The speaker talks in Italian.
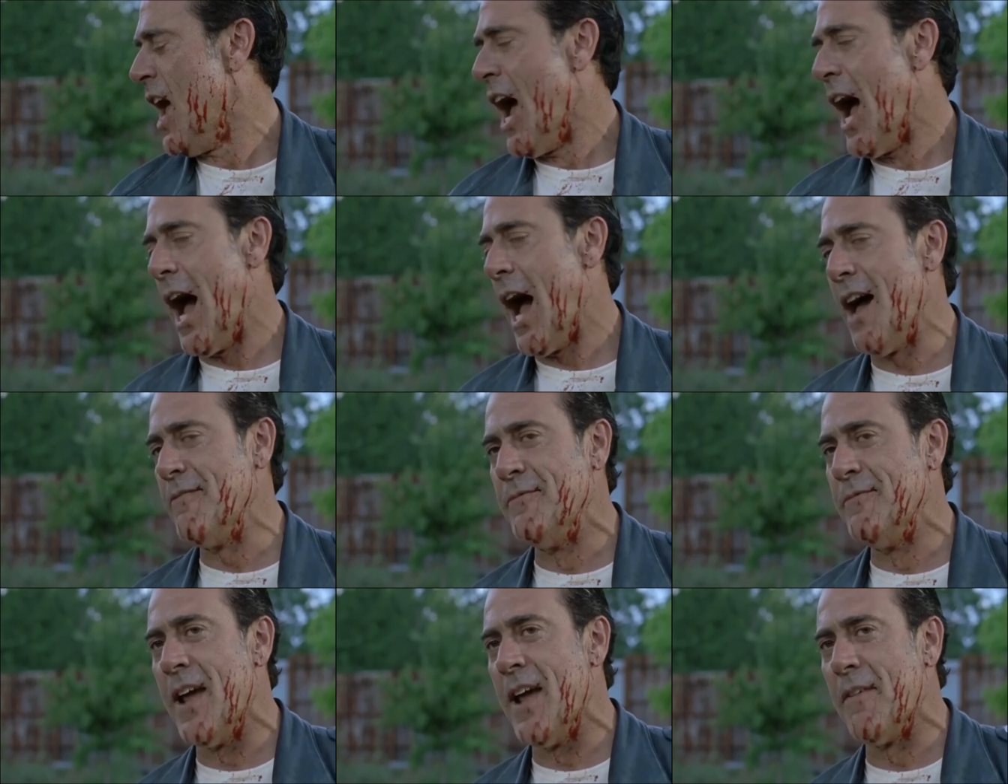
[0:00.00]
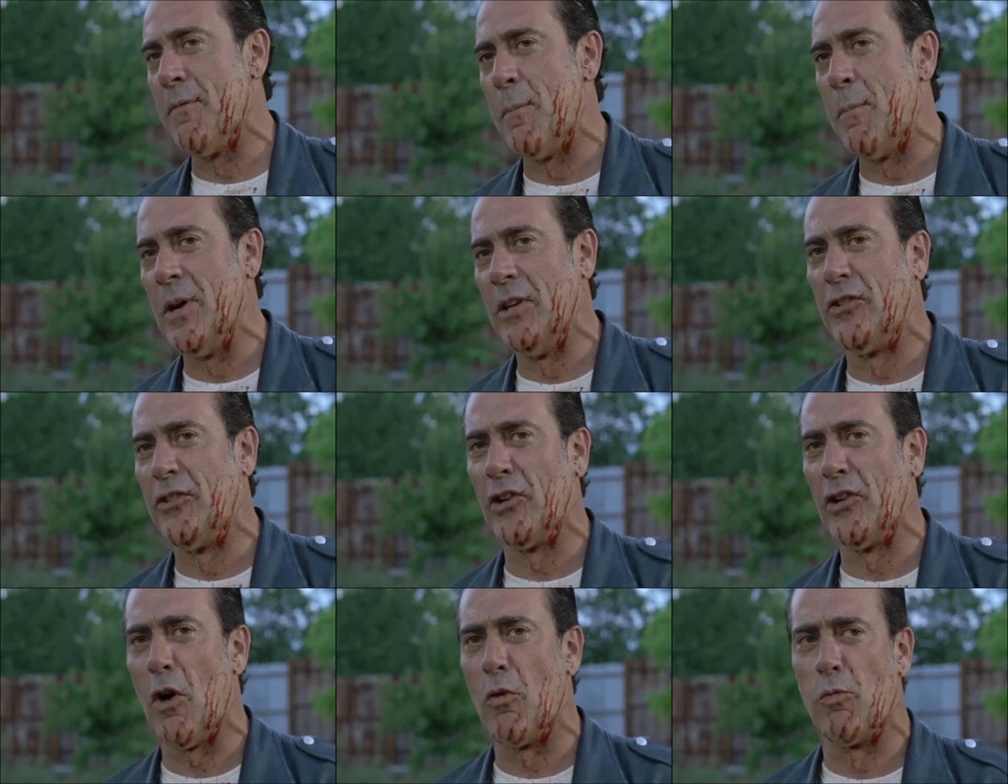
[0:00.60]
il fegato, non mi
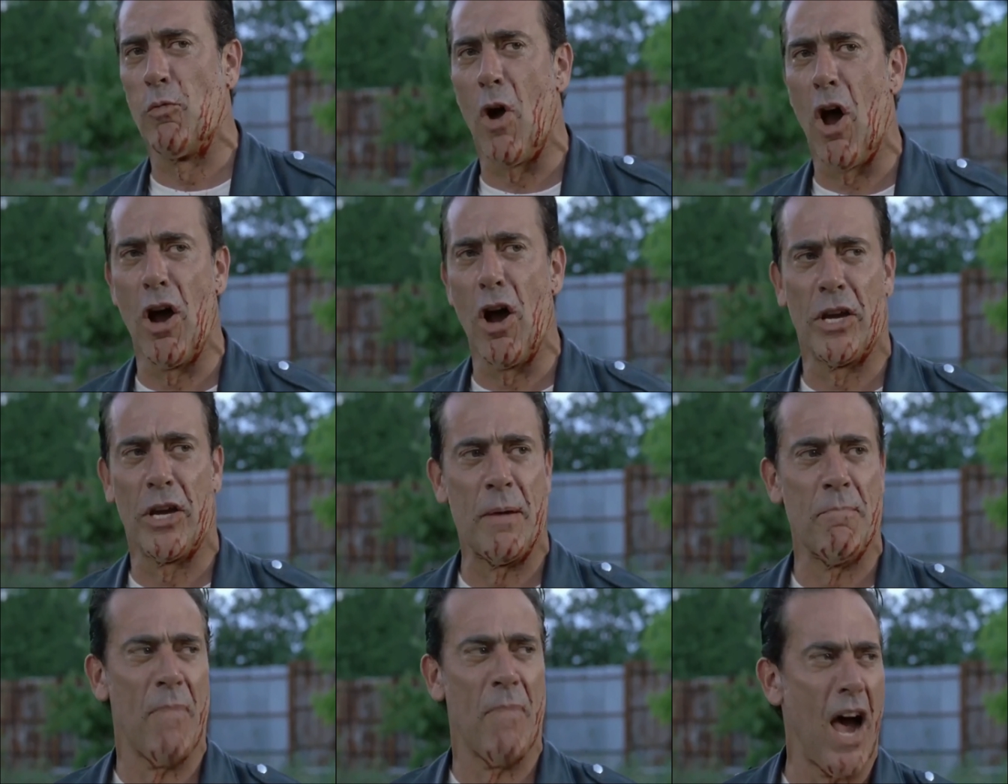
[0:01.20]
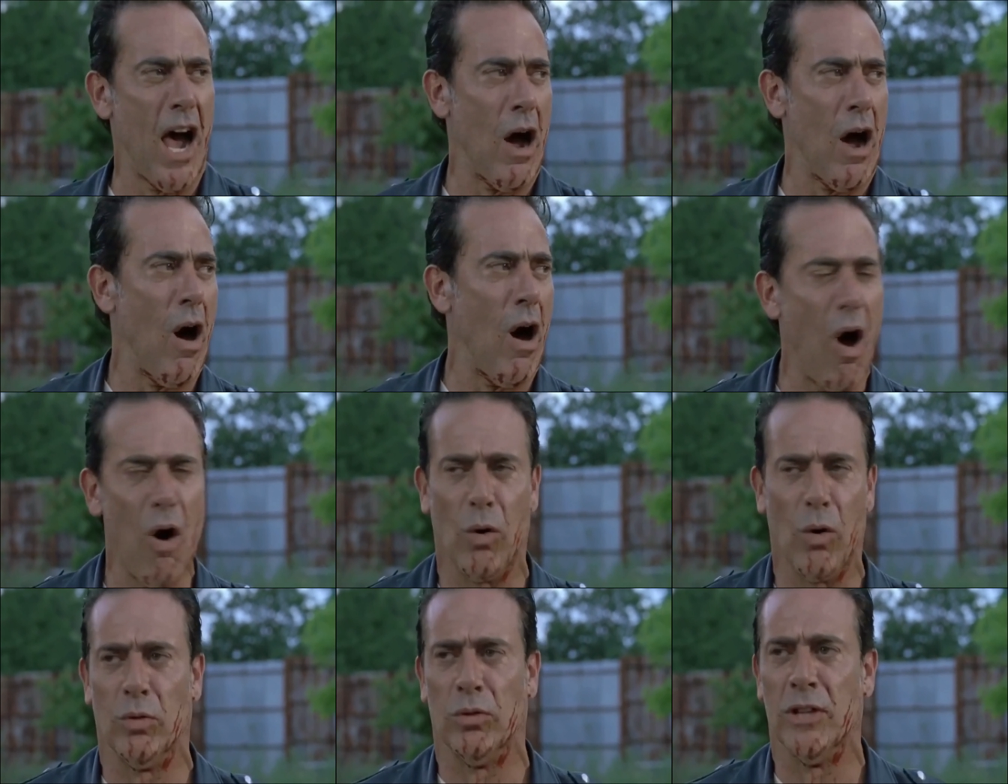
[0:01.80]
sono mai sbagliato tanto
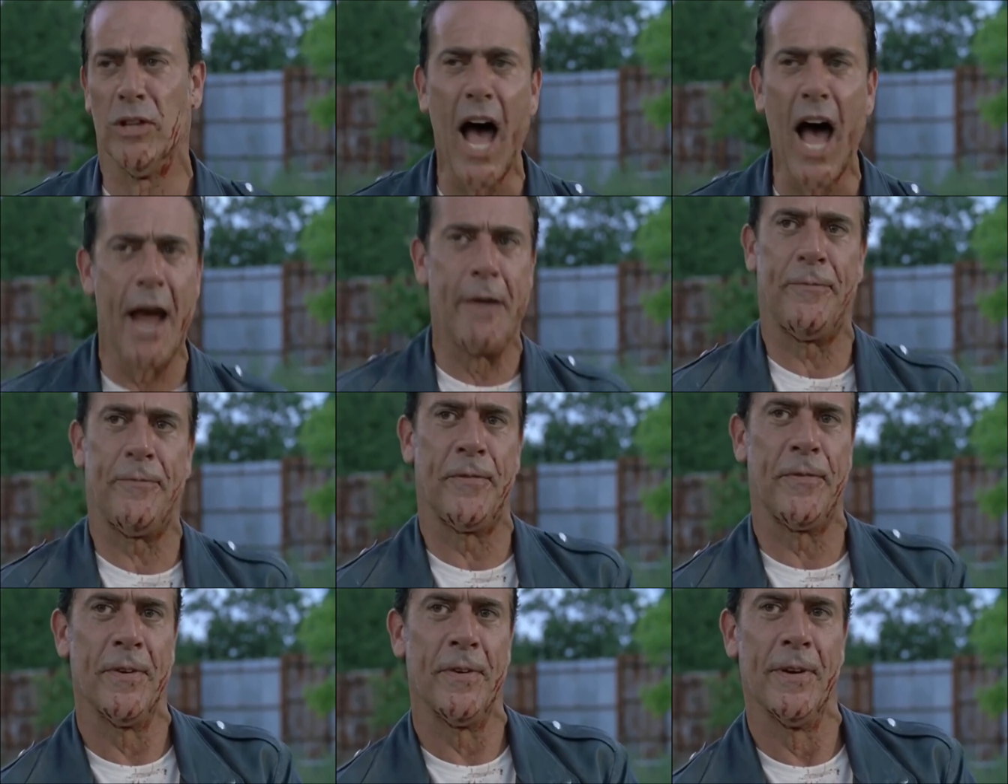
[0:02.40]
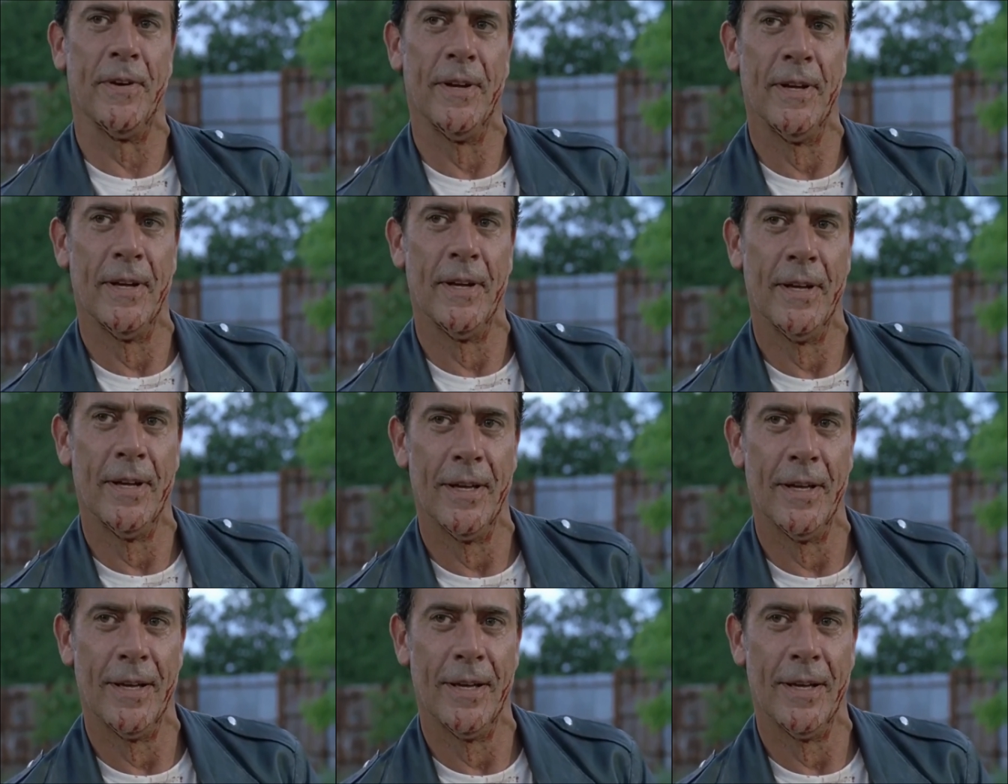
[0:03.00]
in vita mia.